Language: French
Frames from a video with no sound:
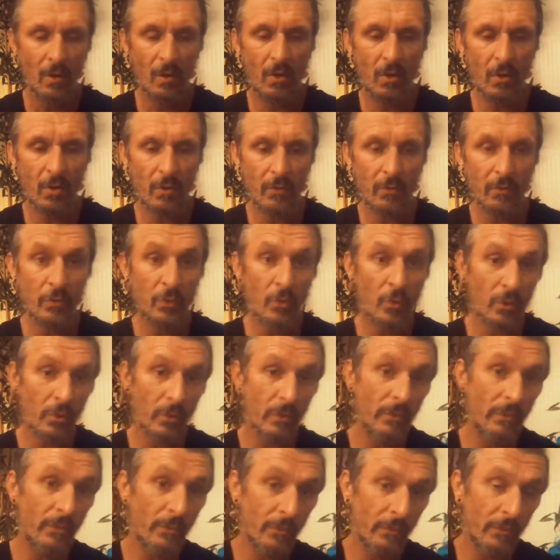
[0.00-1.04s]
euh,
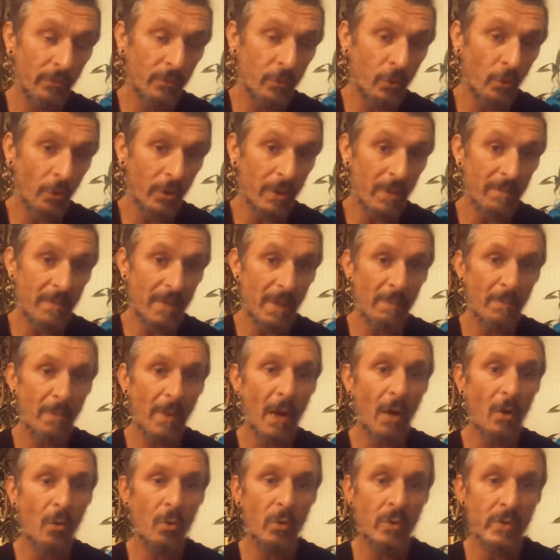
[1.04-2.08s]
vous n'auriez peut-être
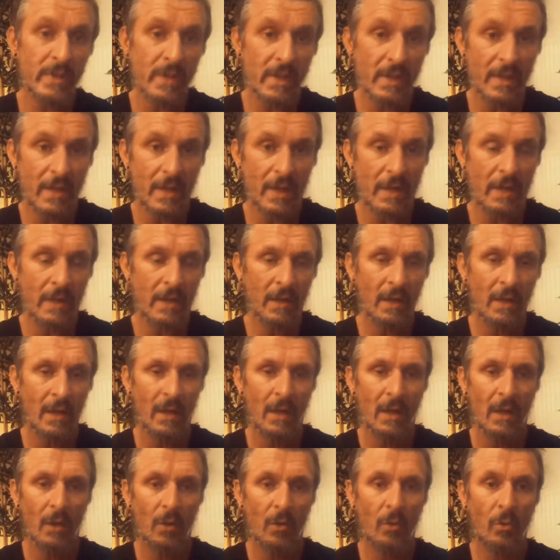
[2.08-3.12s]
pas osé y aller,
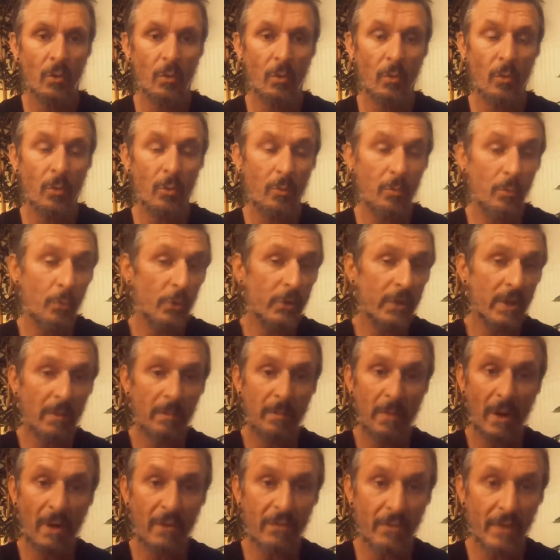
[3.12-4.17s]
euh, peut-être
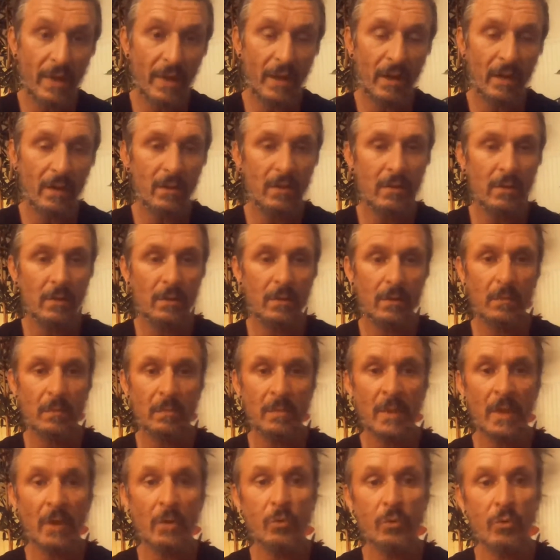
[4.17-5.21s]
pas le faire, euh,
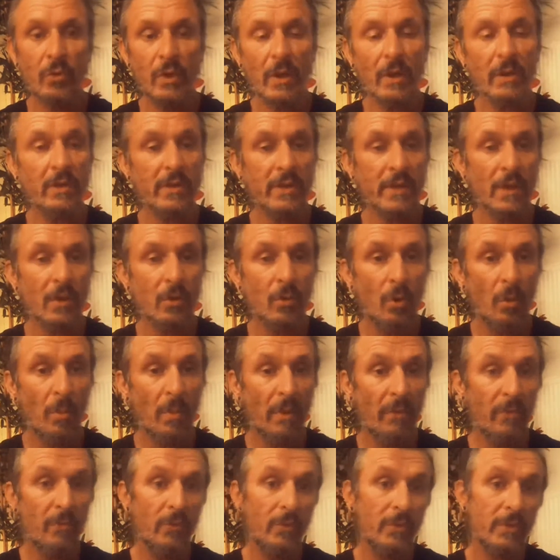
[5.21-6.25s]
mais en tout cas dans un cours
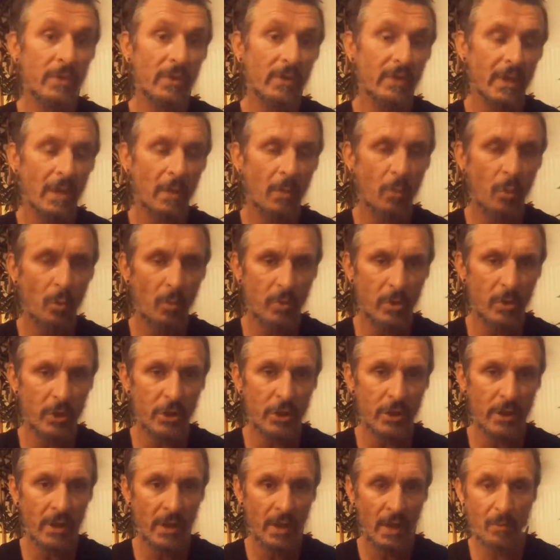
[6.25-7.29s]
bah, vous vous sentez un peu
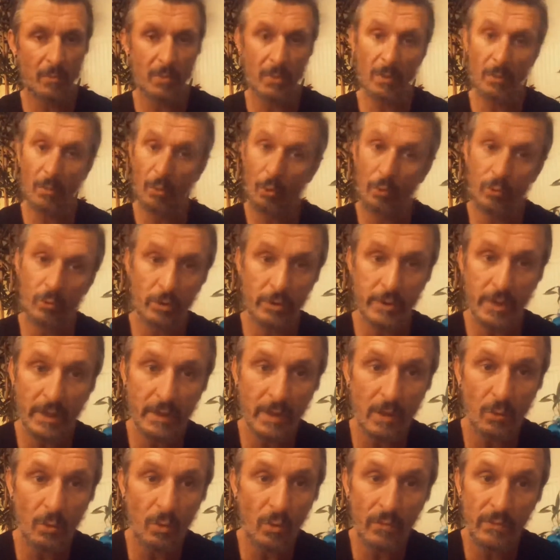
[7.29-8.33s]
obligé, et puis bon dans
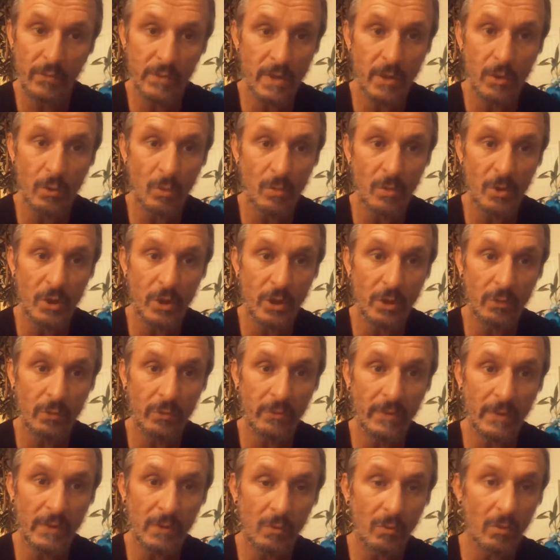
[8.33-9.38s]
certains cours vous êtes obligé, de
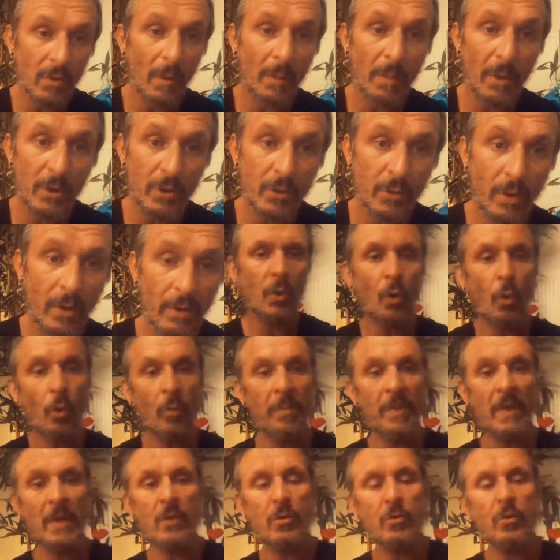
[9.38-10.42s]
toute façon il n'y a pas le choix. Donc
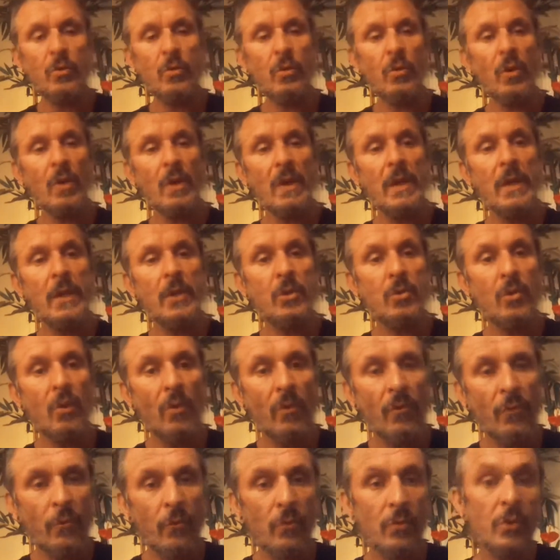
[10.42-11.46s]
bien sûr les
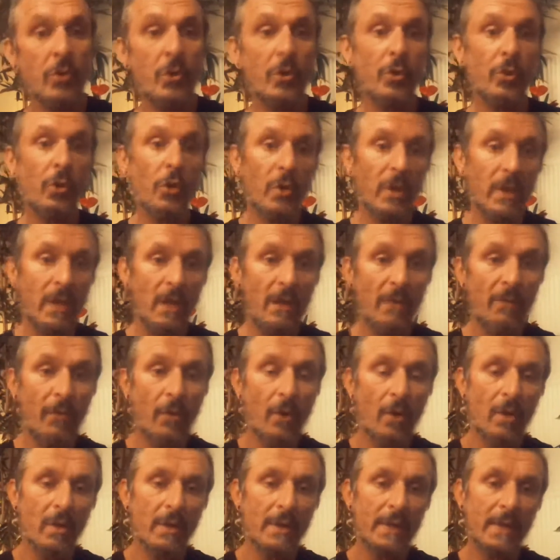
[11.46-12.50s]
gens font ce qu'ils
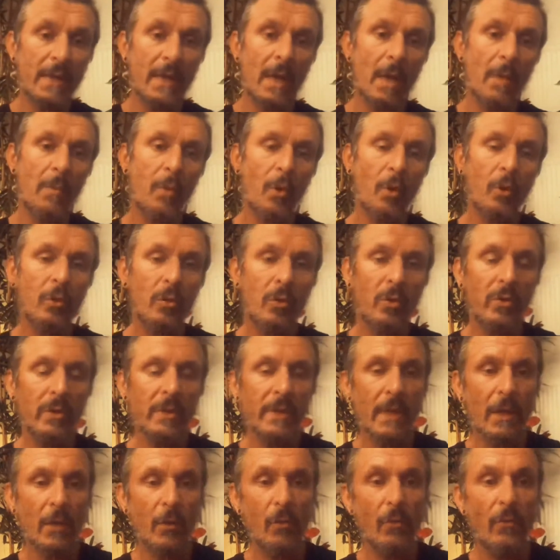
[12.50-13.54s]
veulent, ce qui est important
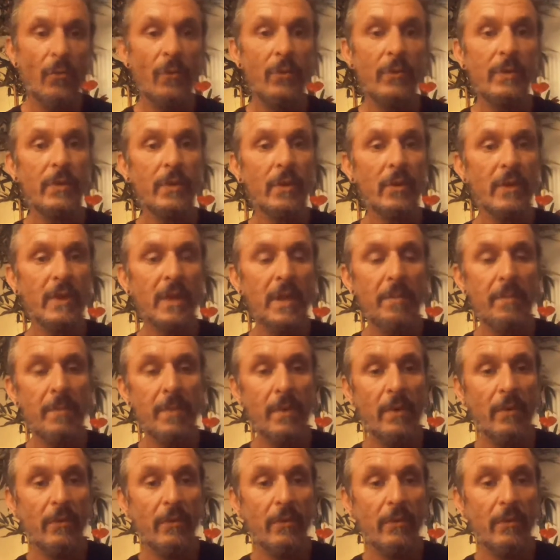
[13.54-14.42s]
c'est que vous vous sentiez